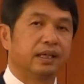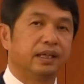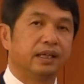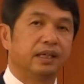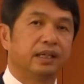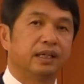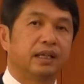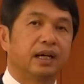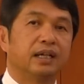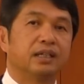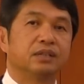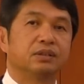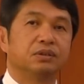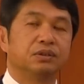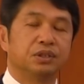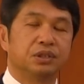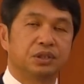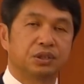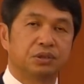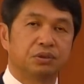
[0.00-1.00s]
え外出
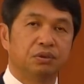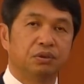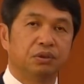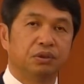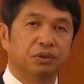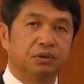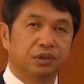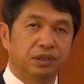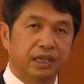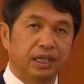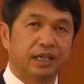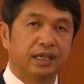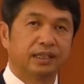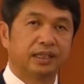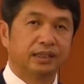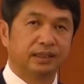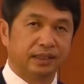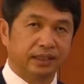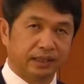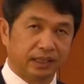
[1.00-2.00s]
の自粛を要請
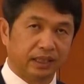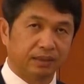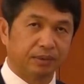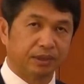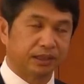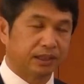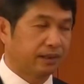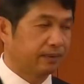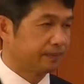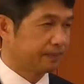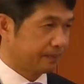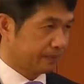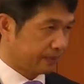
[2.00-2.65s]
させていただきました。